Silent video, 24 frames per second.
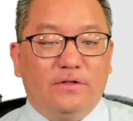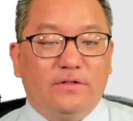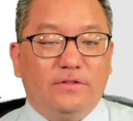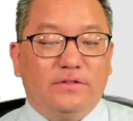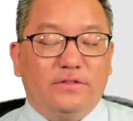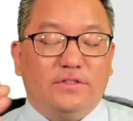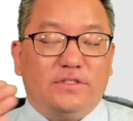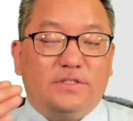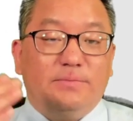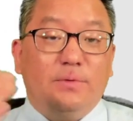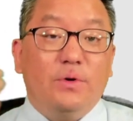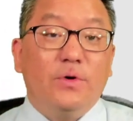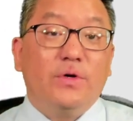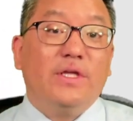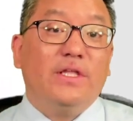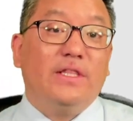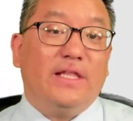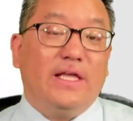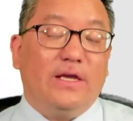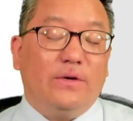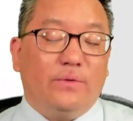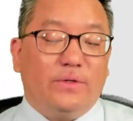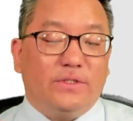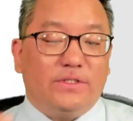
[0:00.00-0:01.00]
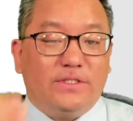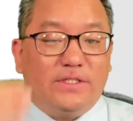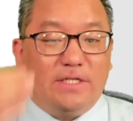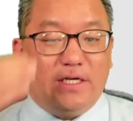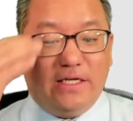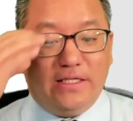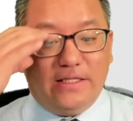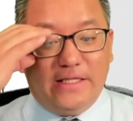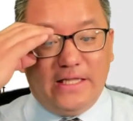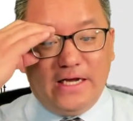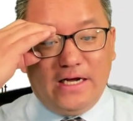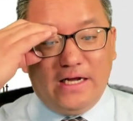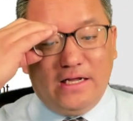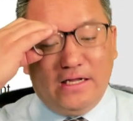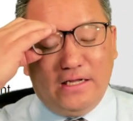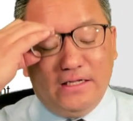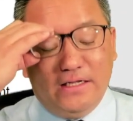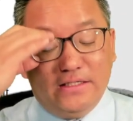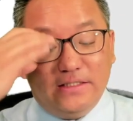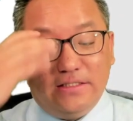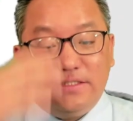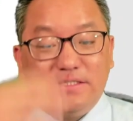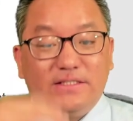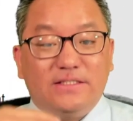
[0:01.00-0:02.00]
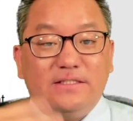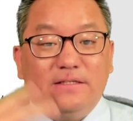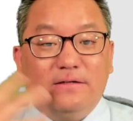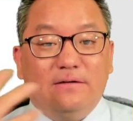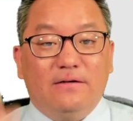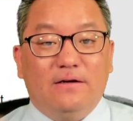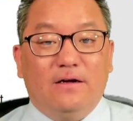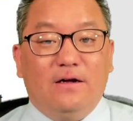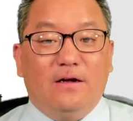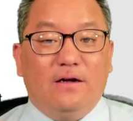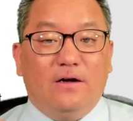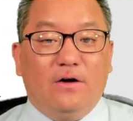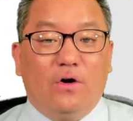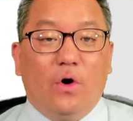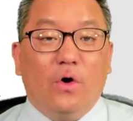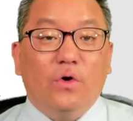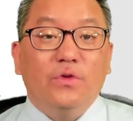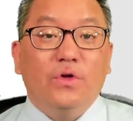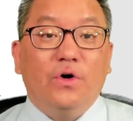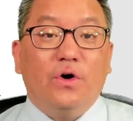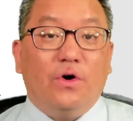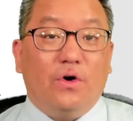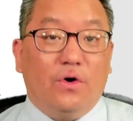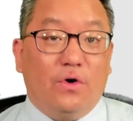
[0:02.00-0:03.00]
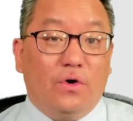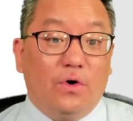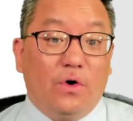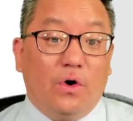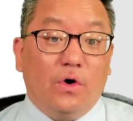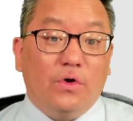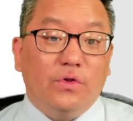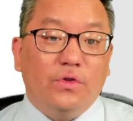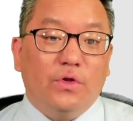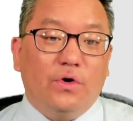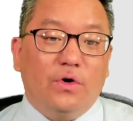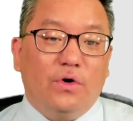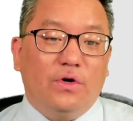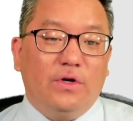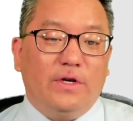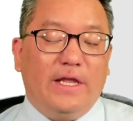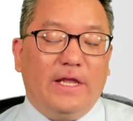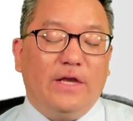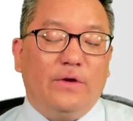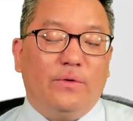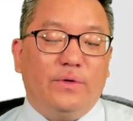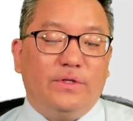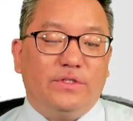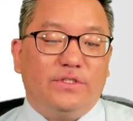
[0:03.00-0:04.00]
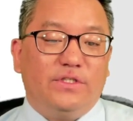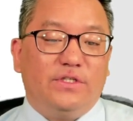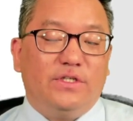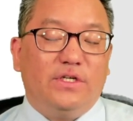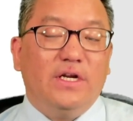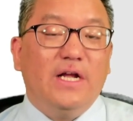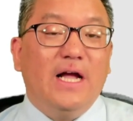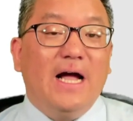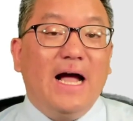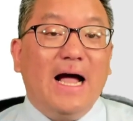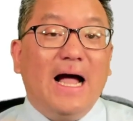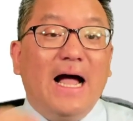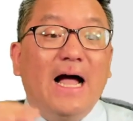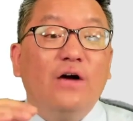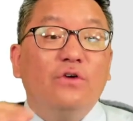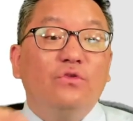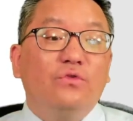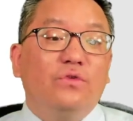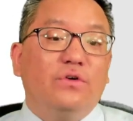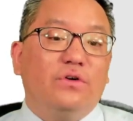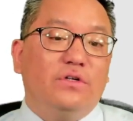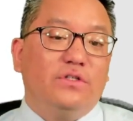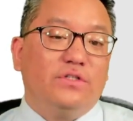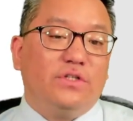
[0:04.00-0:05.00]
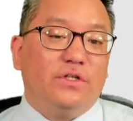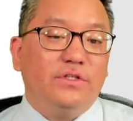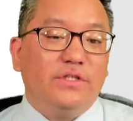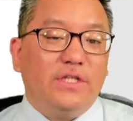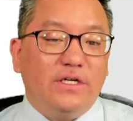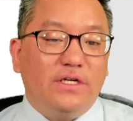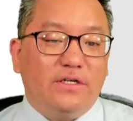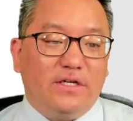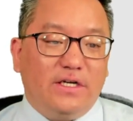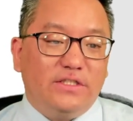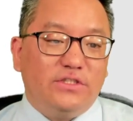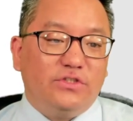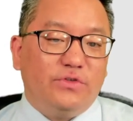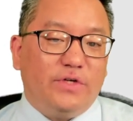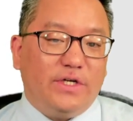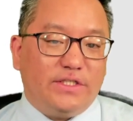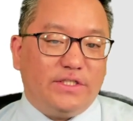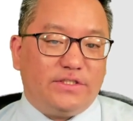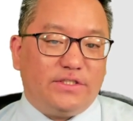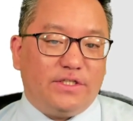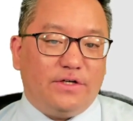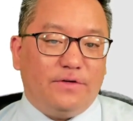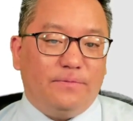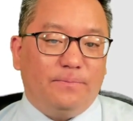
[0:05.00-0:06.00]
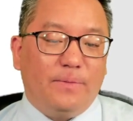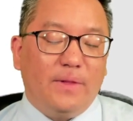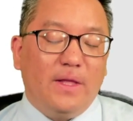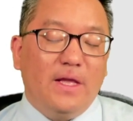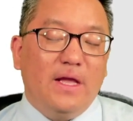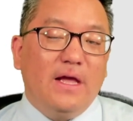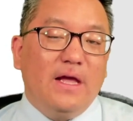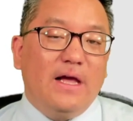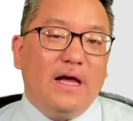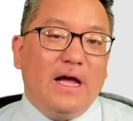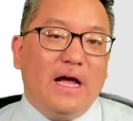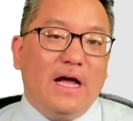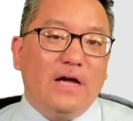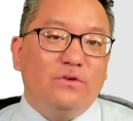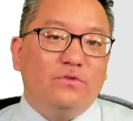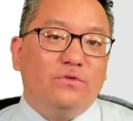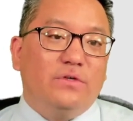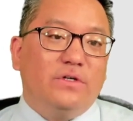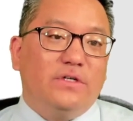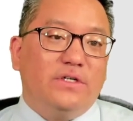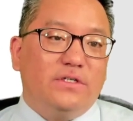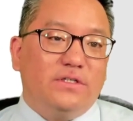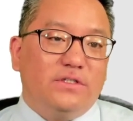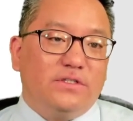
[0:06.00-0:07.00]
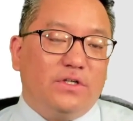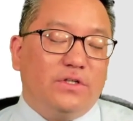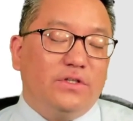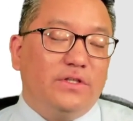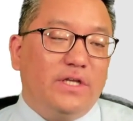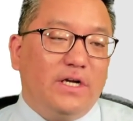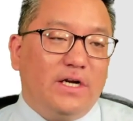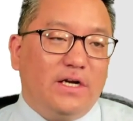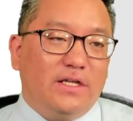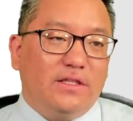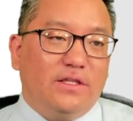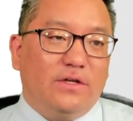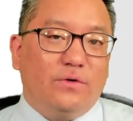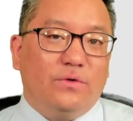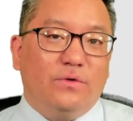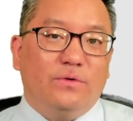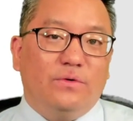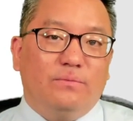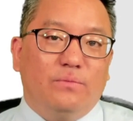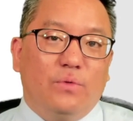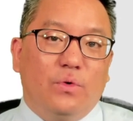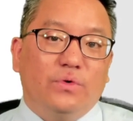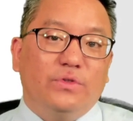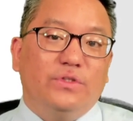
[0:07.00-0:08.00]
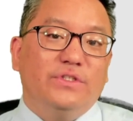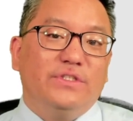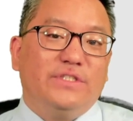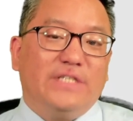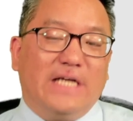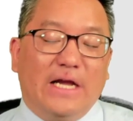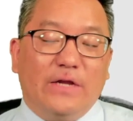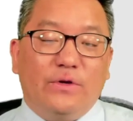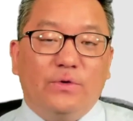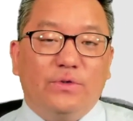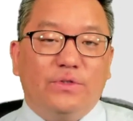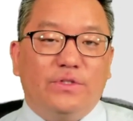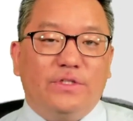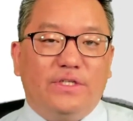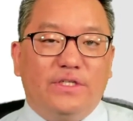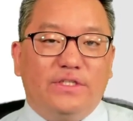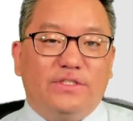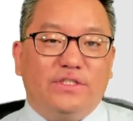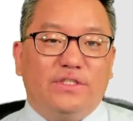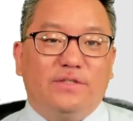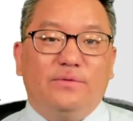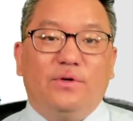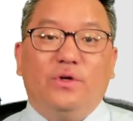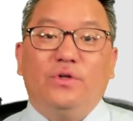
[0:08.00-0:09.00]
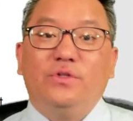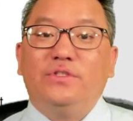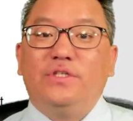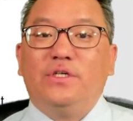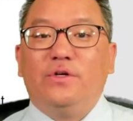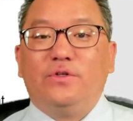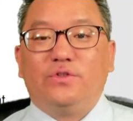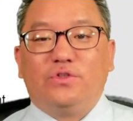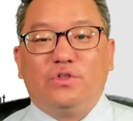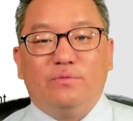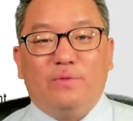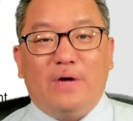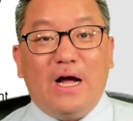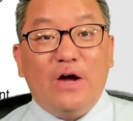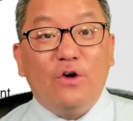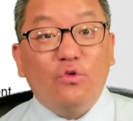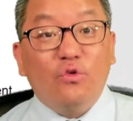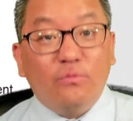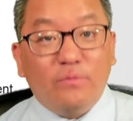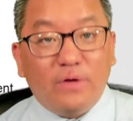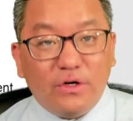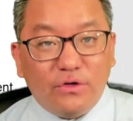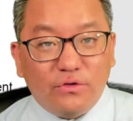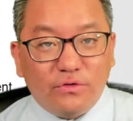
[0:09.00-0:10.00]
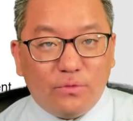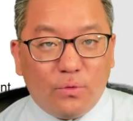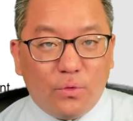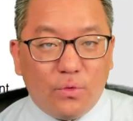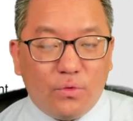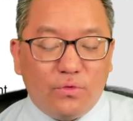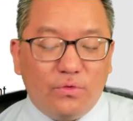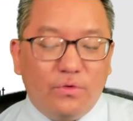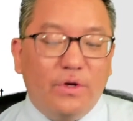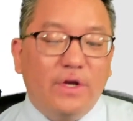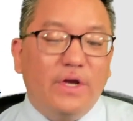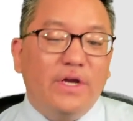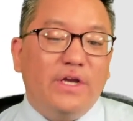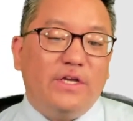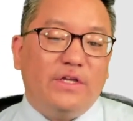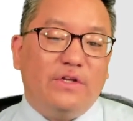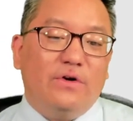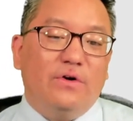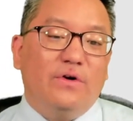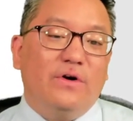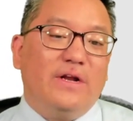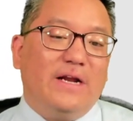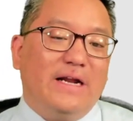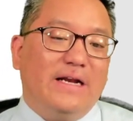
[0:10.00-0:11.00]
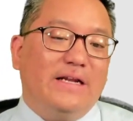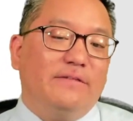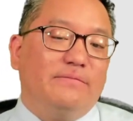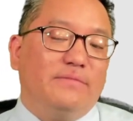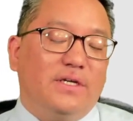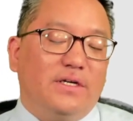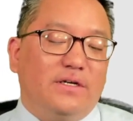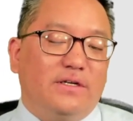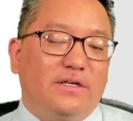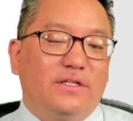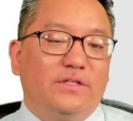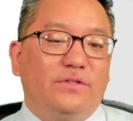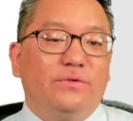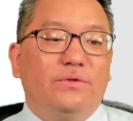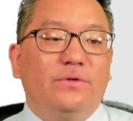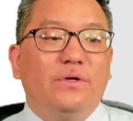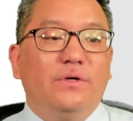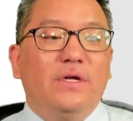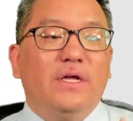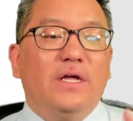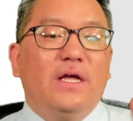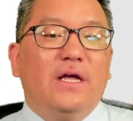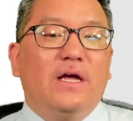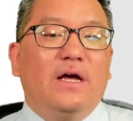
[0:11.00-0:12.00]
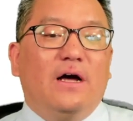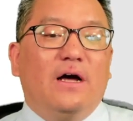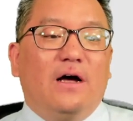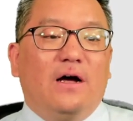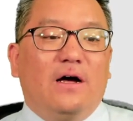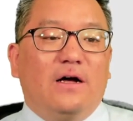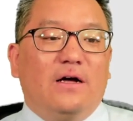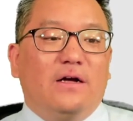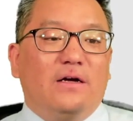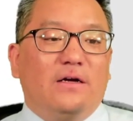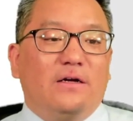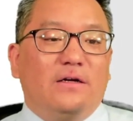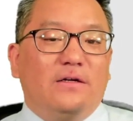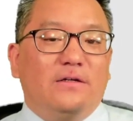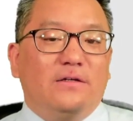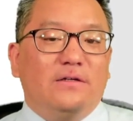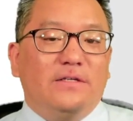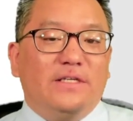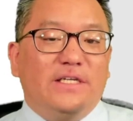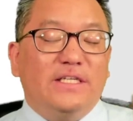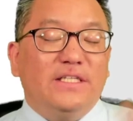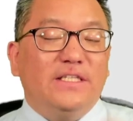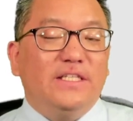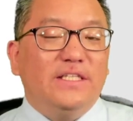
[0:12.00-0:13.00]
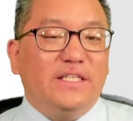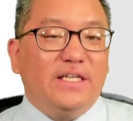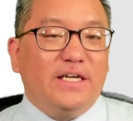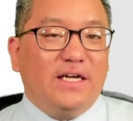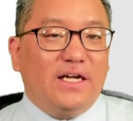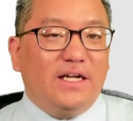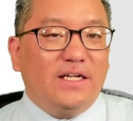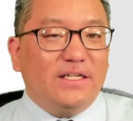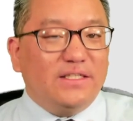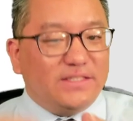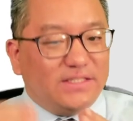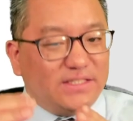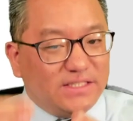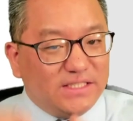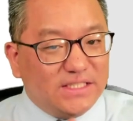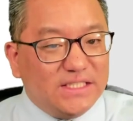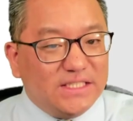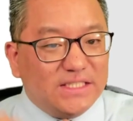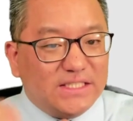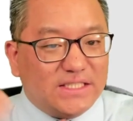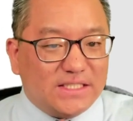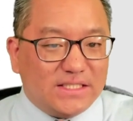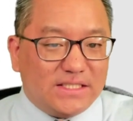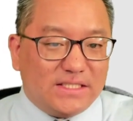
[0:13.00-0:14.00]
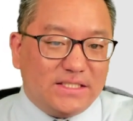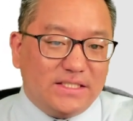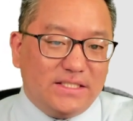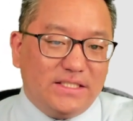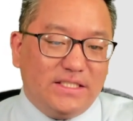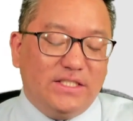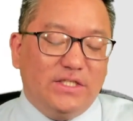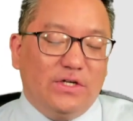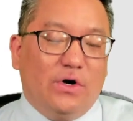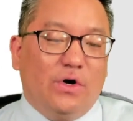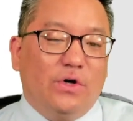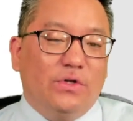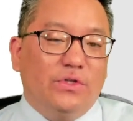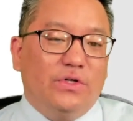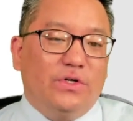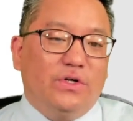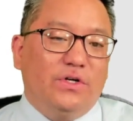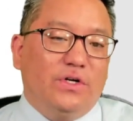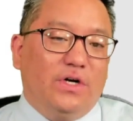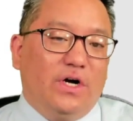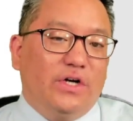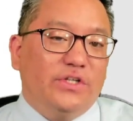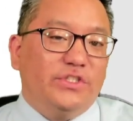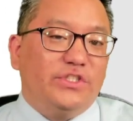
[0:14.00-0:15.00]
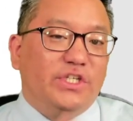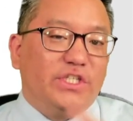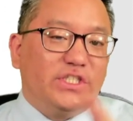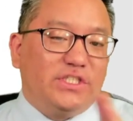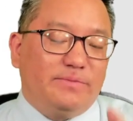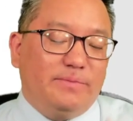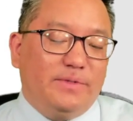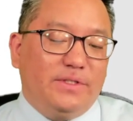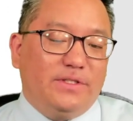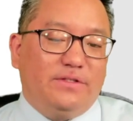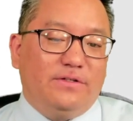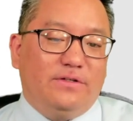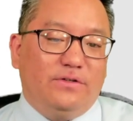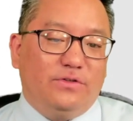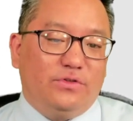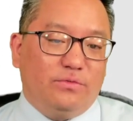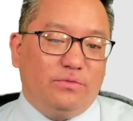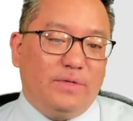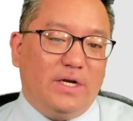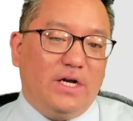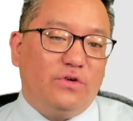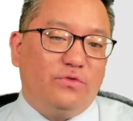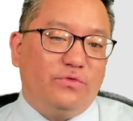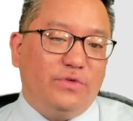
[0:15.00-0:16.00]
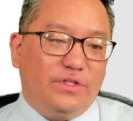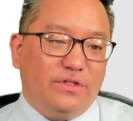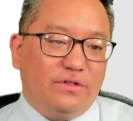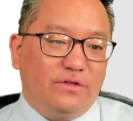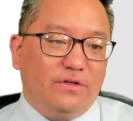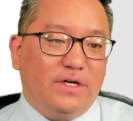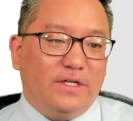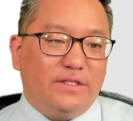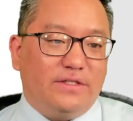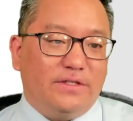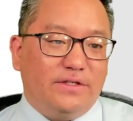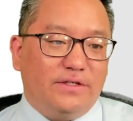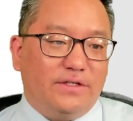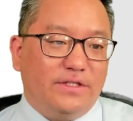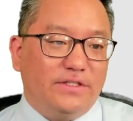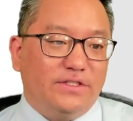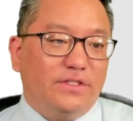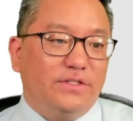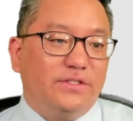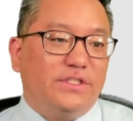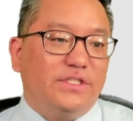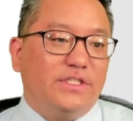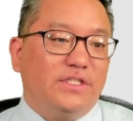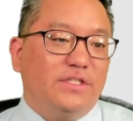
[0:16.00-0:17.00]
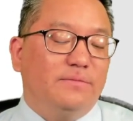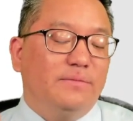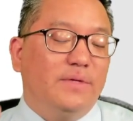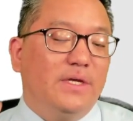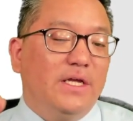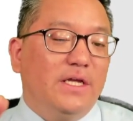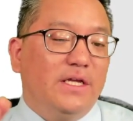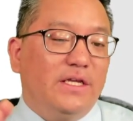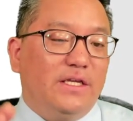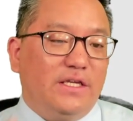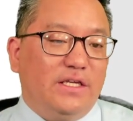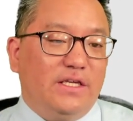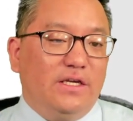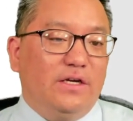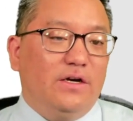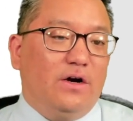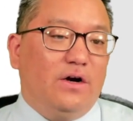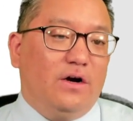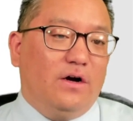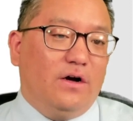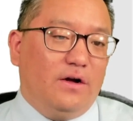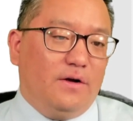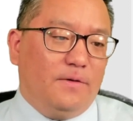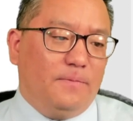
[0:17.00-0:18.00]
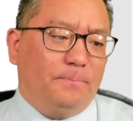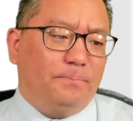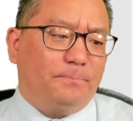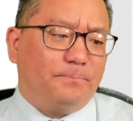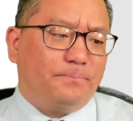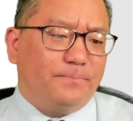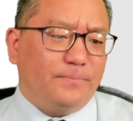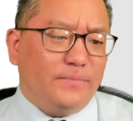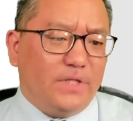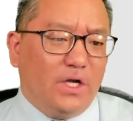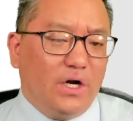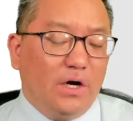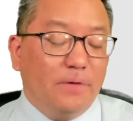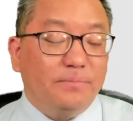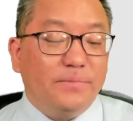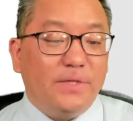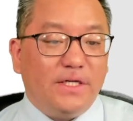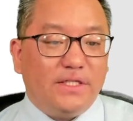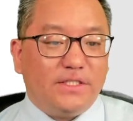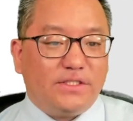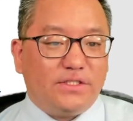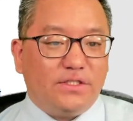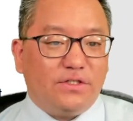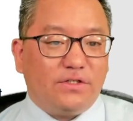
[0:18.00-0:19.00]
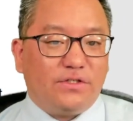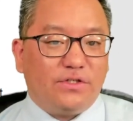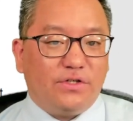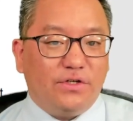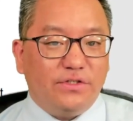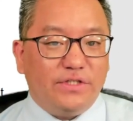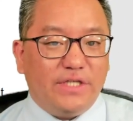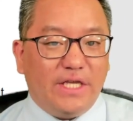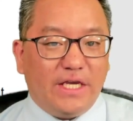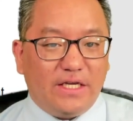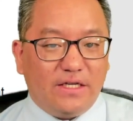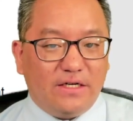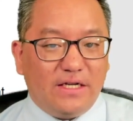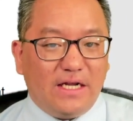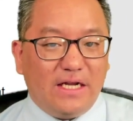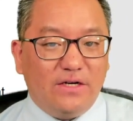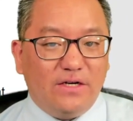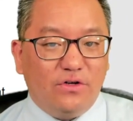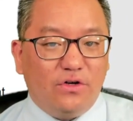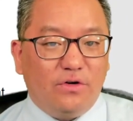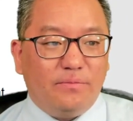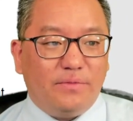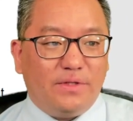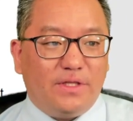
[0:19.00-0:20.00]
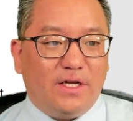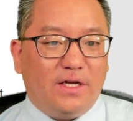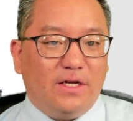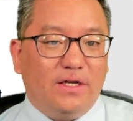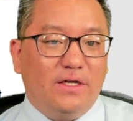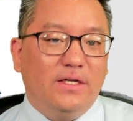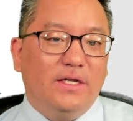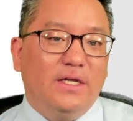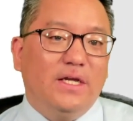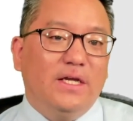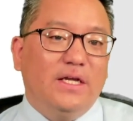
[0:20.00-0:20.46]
스포켄 랭귀지 그러니까 내가 어, 언어 언어 랭귀지를 한국어를 선택을 할 수가 있어요 한국어를 선택한다고 모든 자료들이 지금 현재로서 뭐 한국말로 오고 이런 건 아닙니다 그래도 아 어, e EDD가 슬슬 이 언어 어저스멘트를 좀 하고 있는 것 같아요 그래서 지금 이 어, 업데이트에서 그런 얘기를 하는 겁니다.